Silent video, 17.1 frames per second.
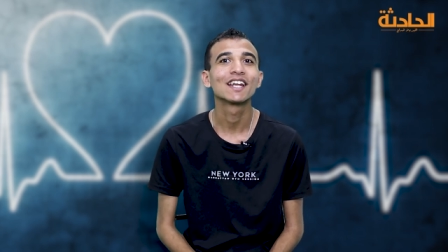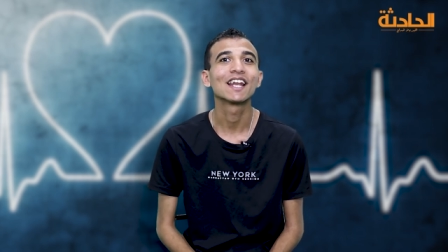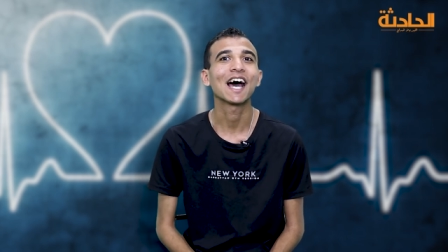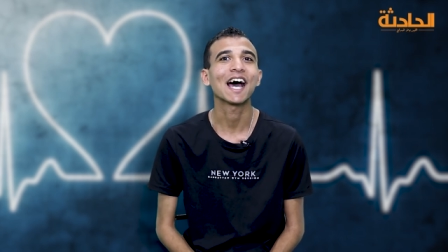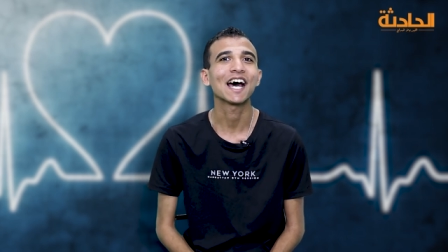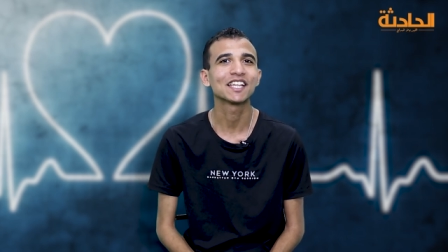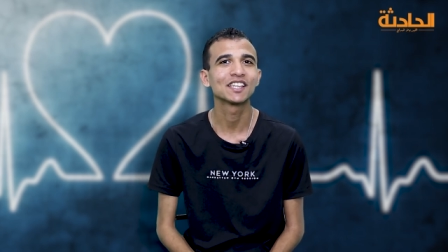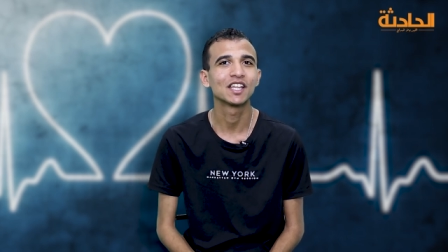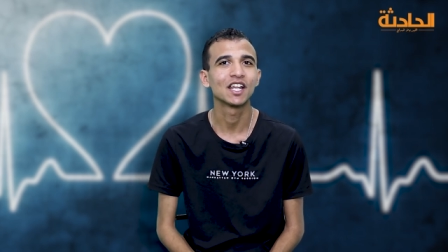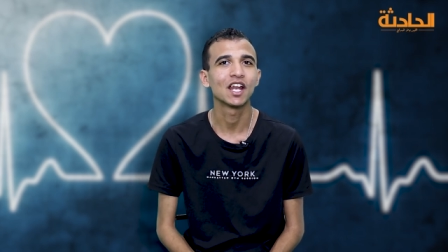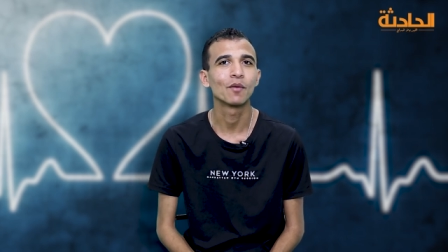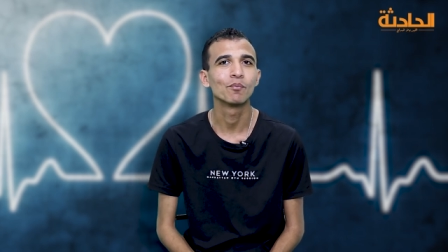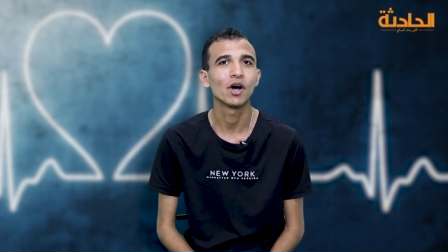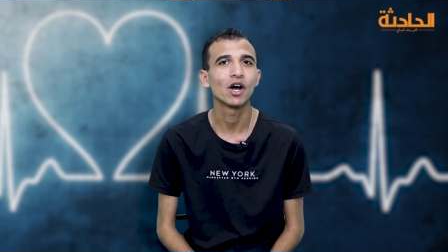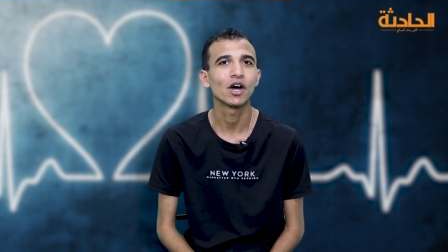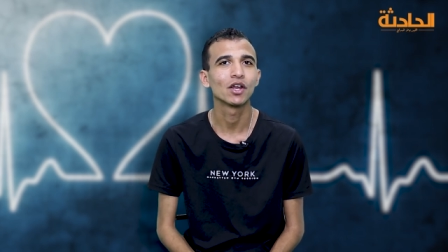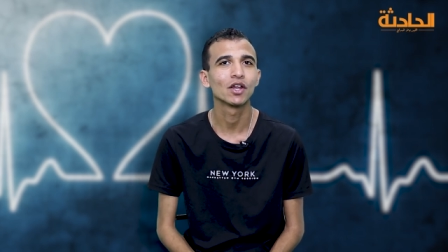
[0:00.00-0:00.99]
لحد
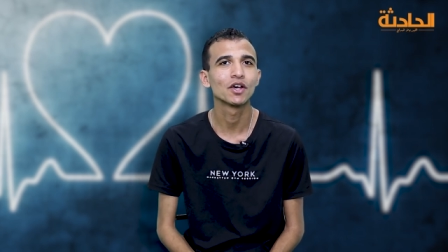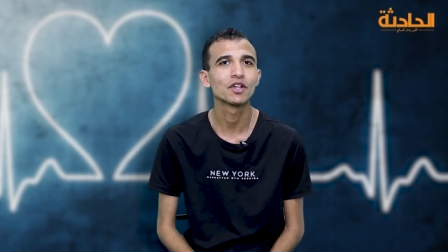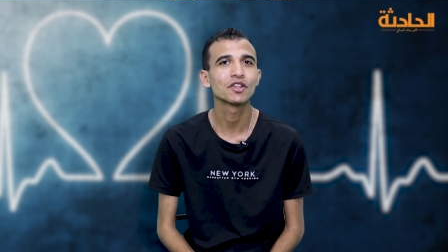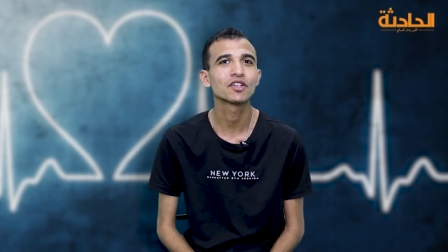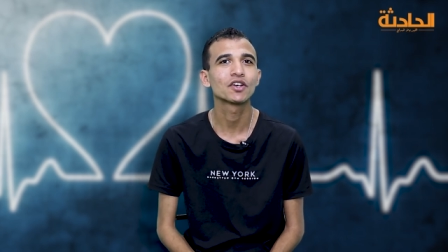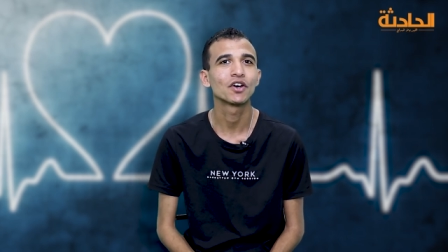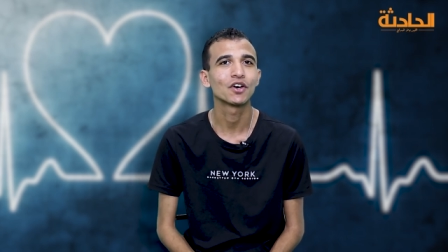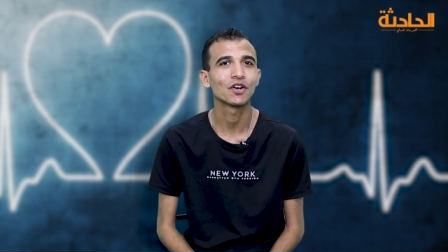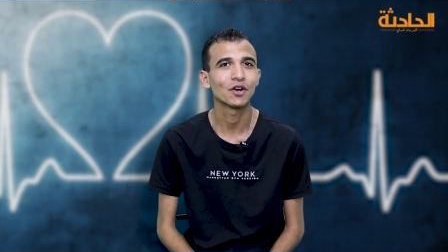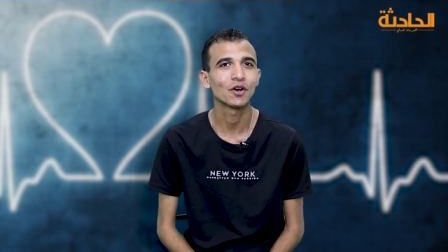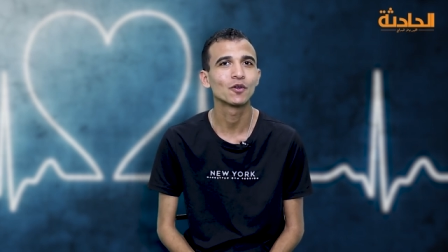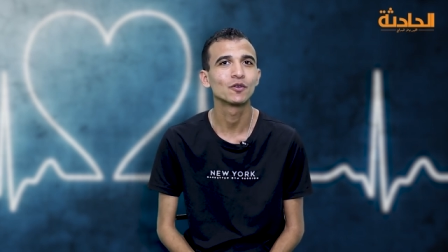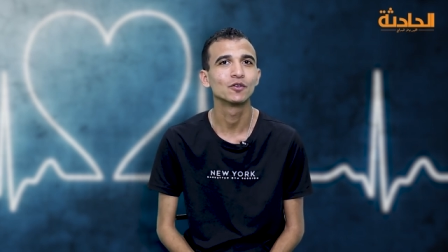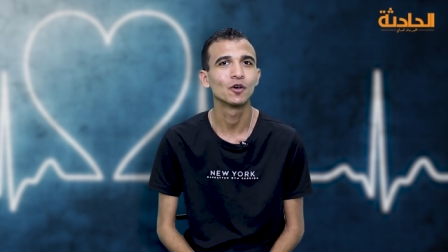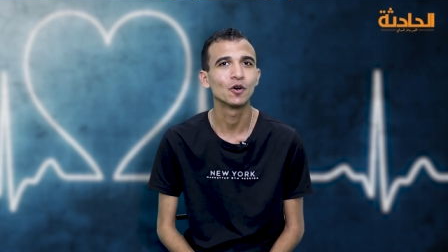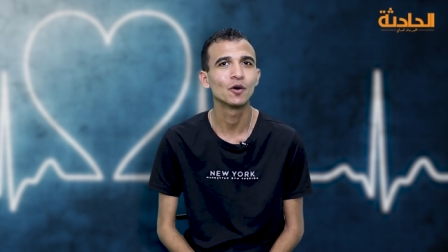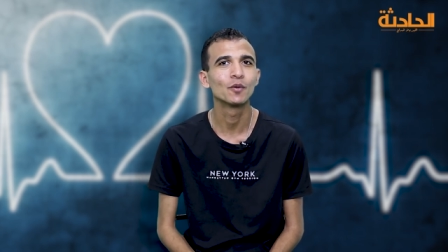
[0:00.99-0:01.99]
لما خلاص قرروا
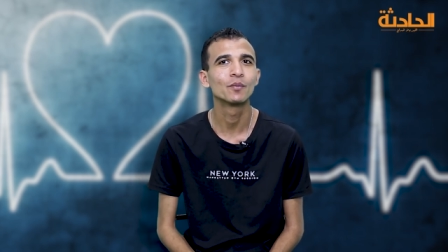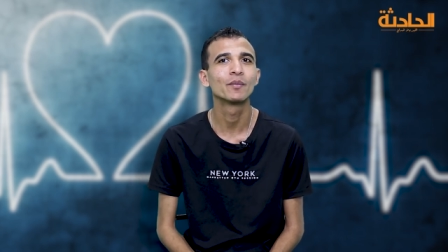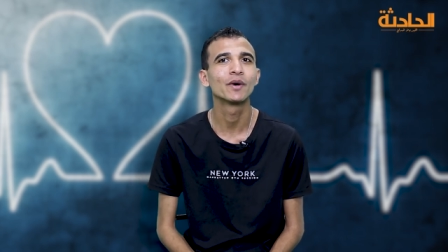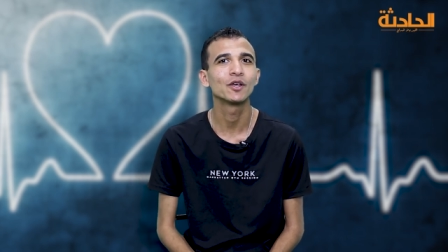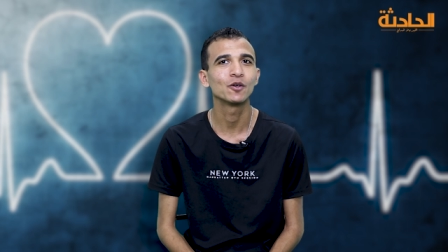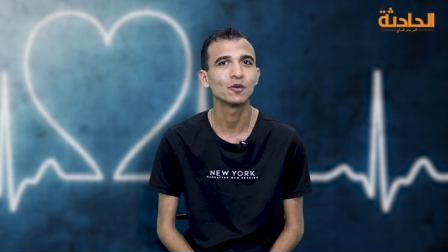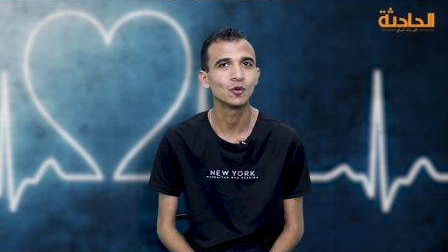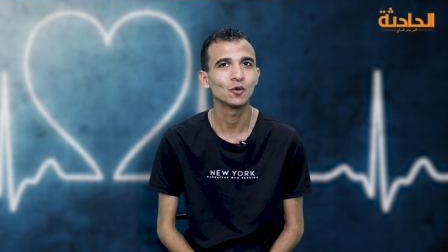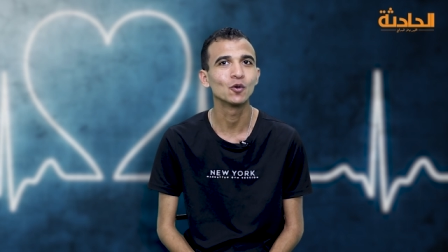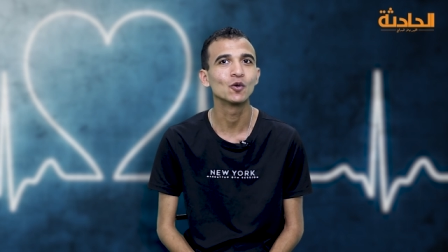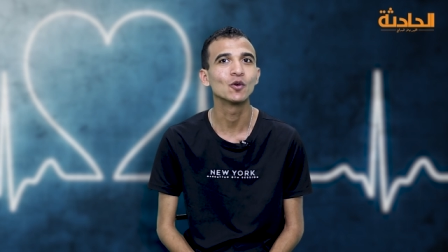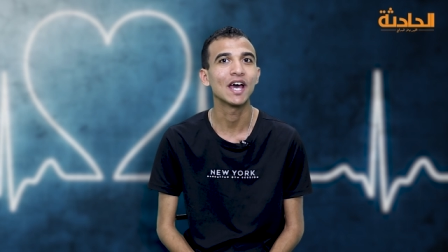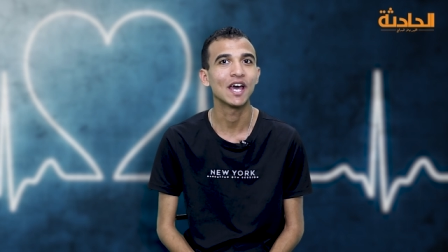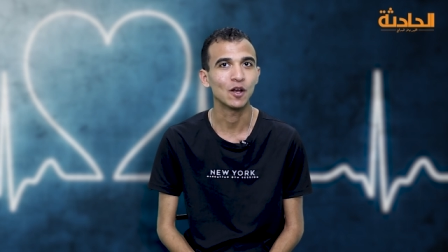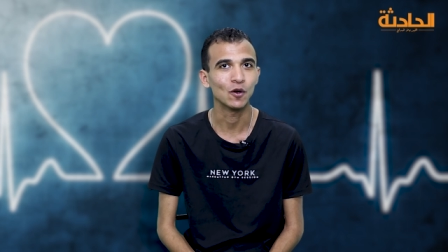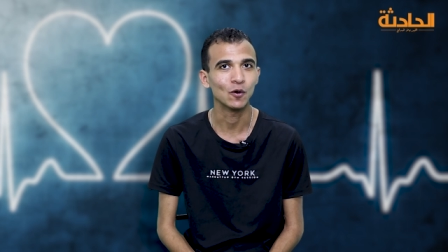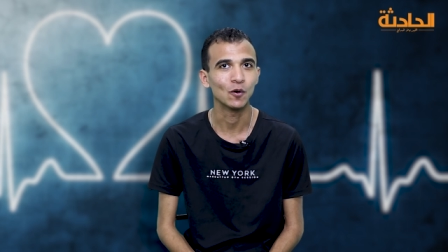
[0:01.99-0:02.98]
ان هم يقولوا
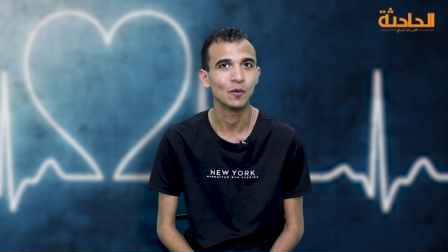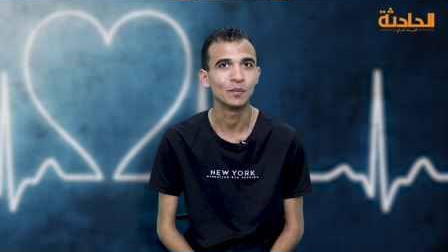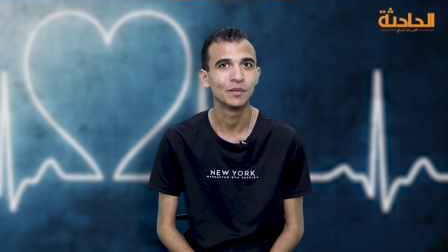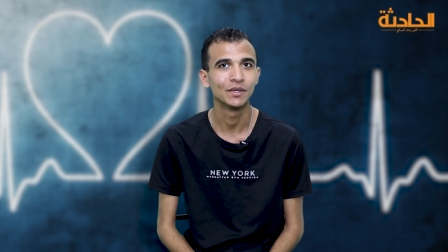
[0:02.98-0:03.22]
لاهلهم